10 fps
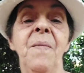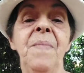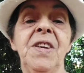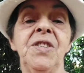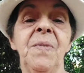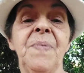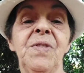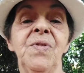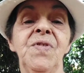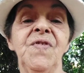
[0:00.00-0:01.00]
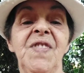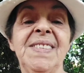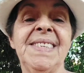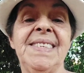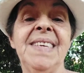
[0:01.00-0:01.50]
Um beijão para todos
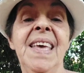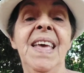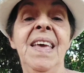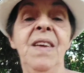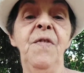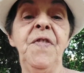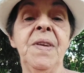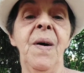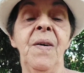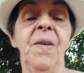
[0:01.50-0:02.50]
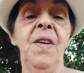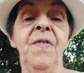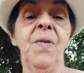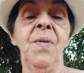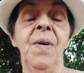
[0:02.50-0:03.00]
vocês. E o final, agora
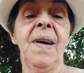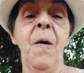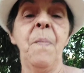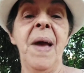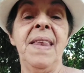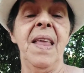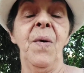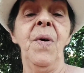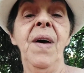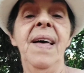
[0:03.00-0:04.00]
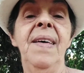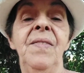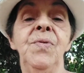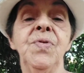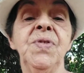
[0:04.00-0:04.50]
eu vou colocar o painel
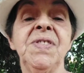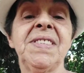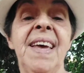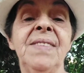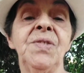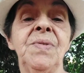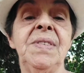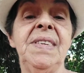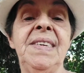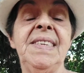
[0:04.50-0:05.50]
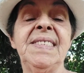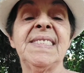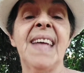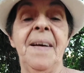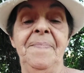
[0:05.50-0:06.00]
do sucesso que
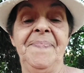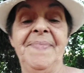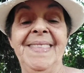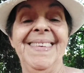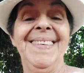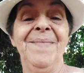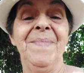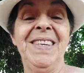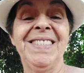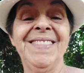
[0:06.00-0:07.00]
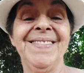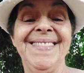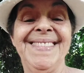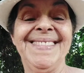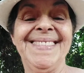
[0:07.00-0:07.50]
está. beijo a
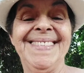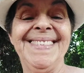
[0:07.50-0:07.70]
todos.